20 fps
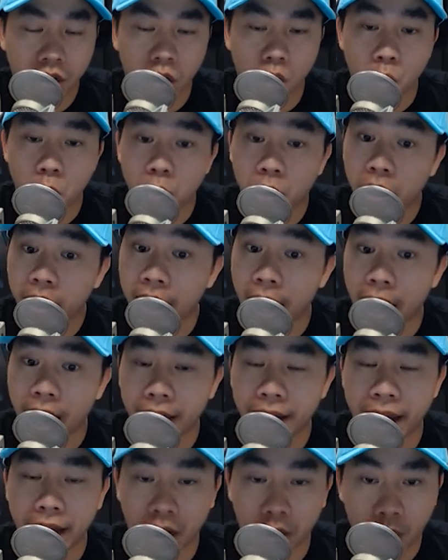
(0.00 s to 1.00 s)
cũng có
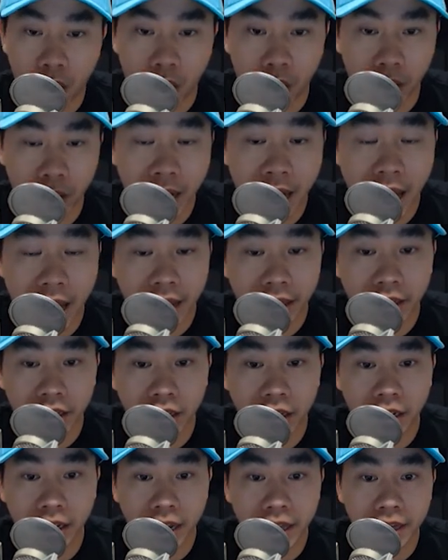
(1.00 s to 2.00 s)
thể đặt câu hỏi là
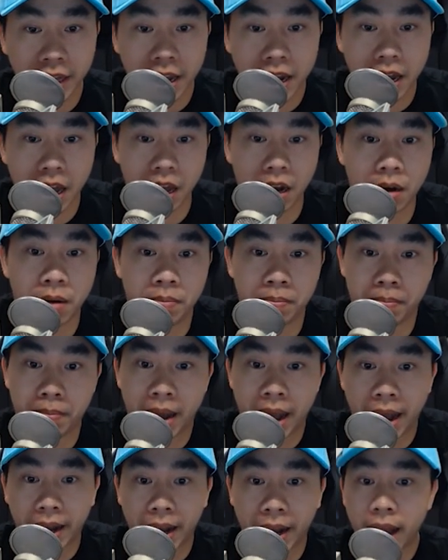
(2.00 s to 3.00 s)
cái tình hình
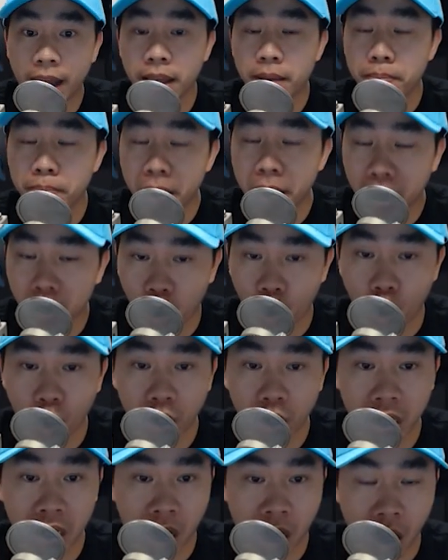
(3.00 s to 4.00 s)
mà cái
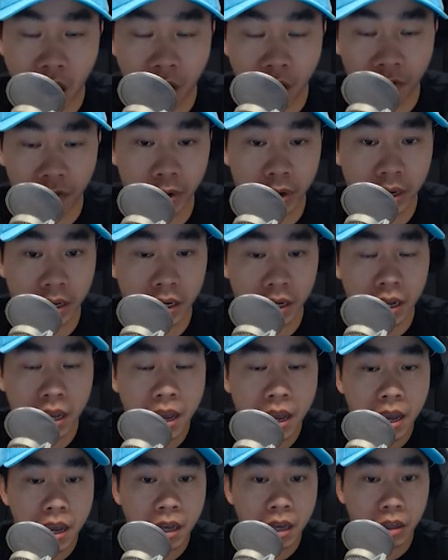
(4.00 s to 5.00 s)
Bitcoin Conference
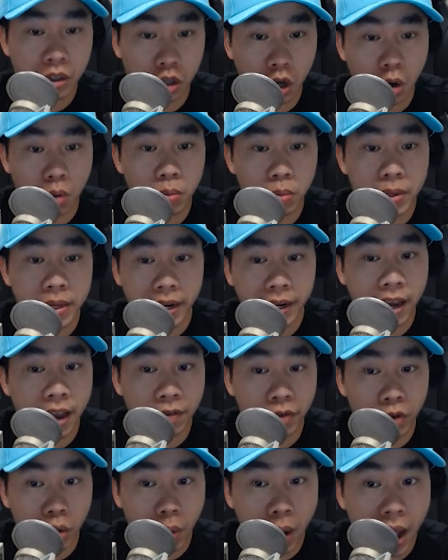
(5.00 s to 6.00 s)
trong những ngày
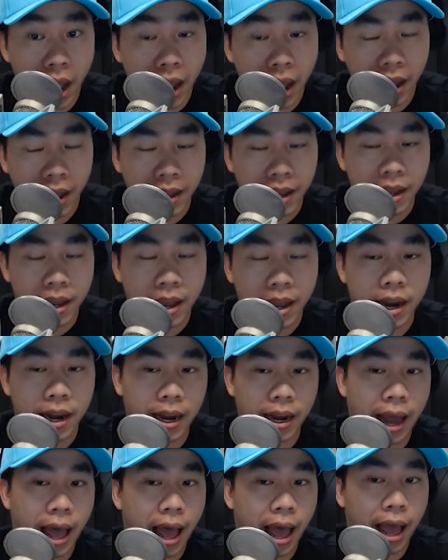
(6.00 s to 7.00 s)
vừa qua
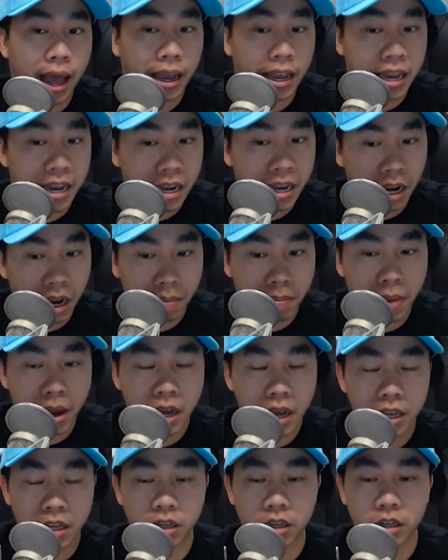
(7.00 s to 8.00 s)
là Elon
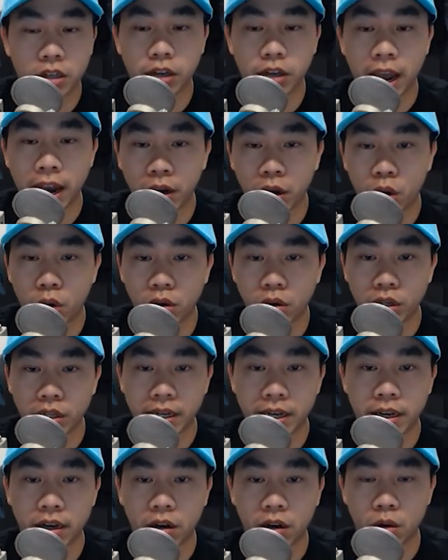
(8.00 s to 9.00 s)
Musk, Jack
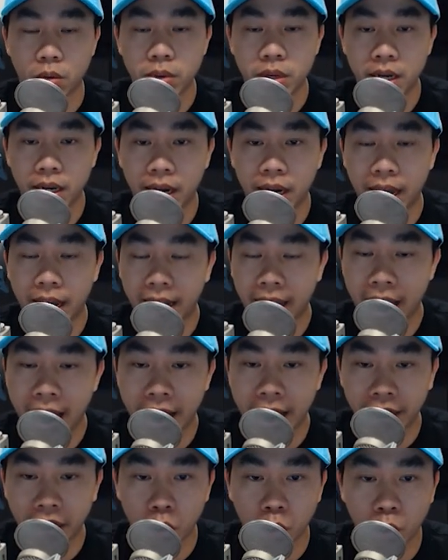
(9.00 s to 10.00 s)
Dorsey cũng như là
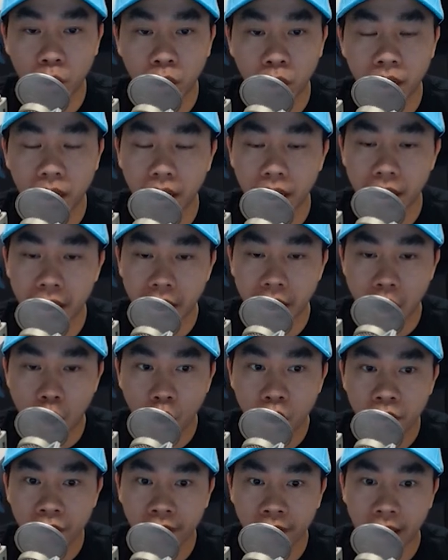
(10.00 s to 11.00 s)
Cathy Wood
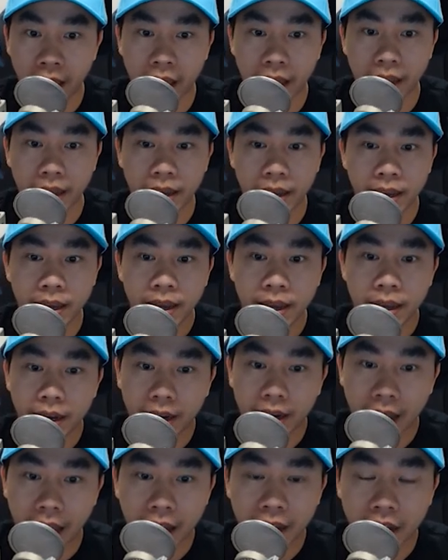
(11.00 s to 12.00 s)
nói về
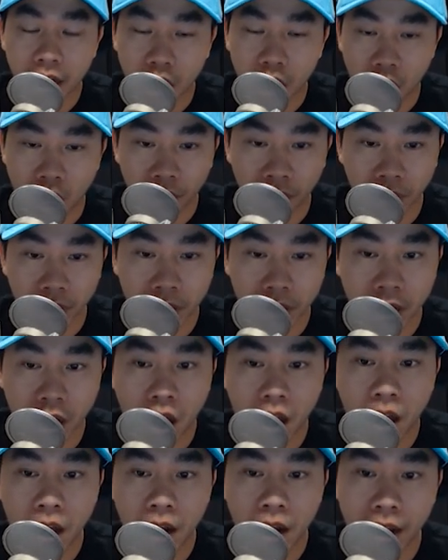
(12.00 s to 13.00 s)
cái conference
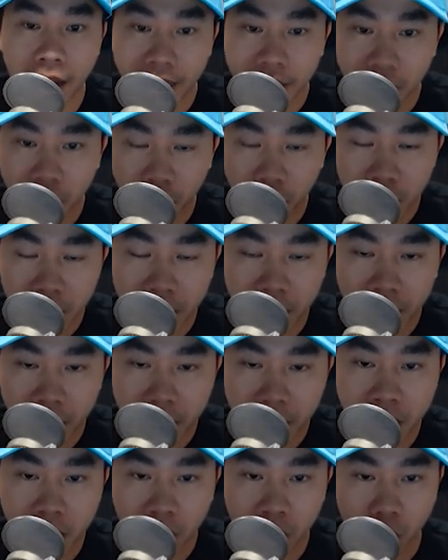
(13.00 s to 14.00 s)
đó là chi
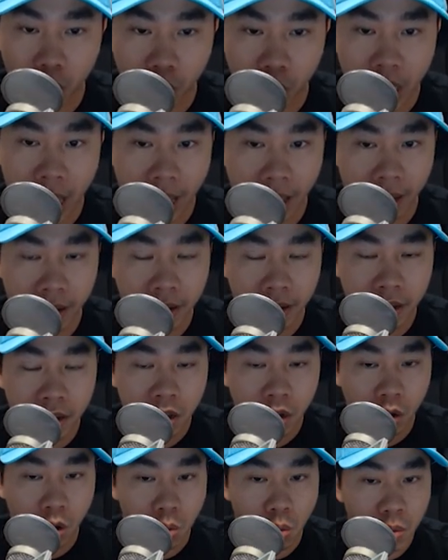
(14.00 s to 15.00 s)
tiết cụ thể
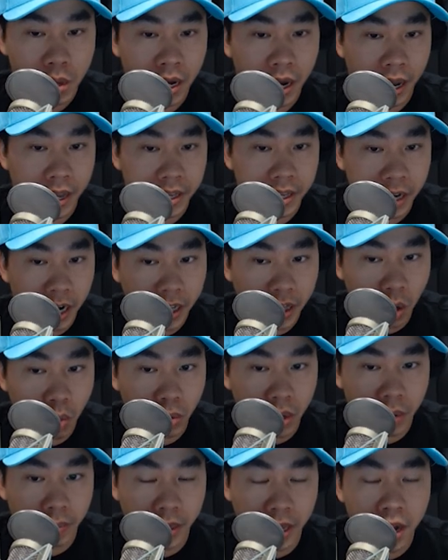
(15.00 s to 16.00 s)
cũng như là những cái thông
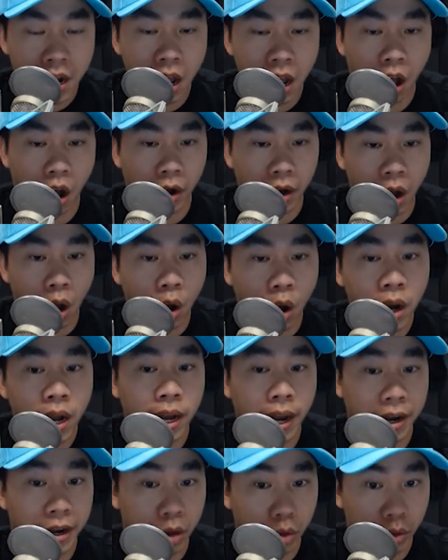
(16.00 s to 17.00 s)
điệp chính họ nói
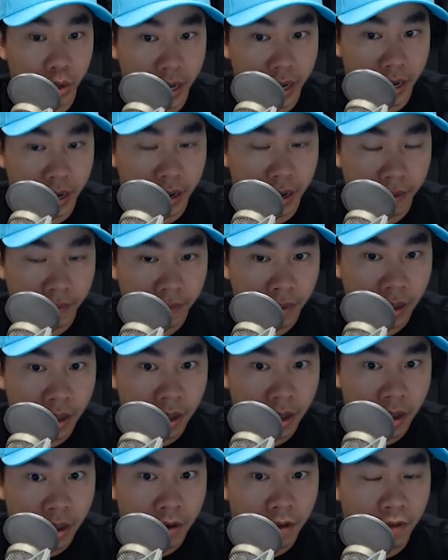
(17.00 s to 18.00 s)
là điều gì.
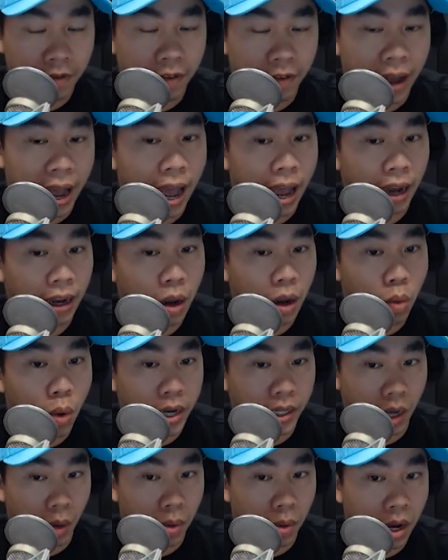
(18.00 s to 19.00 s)
Và cái
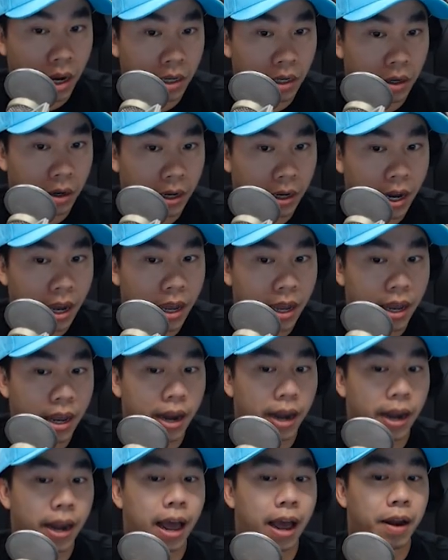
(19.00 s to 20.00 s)
quan trọng hơn nữa đó
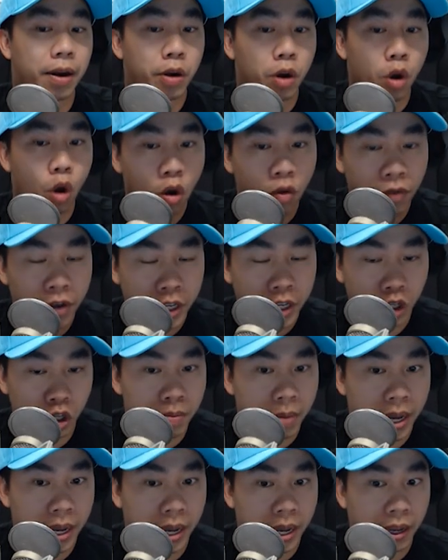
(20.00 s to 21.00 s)
là đối với
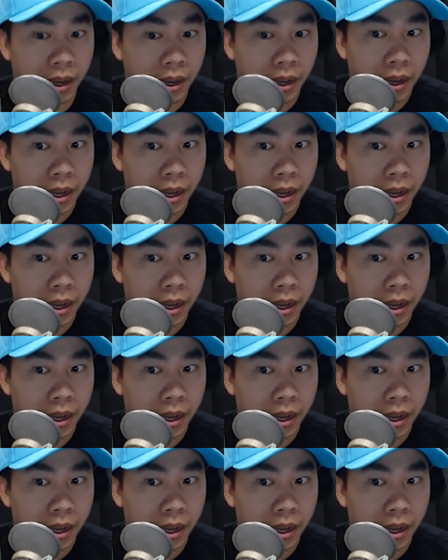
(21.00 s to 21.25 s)
Jimmy,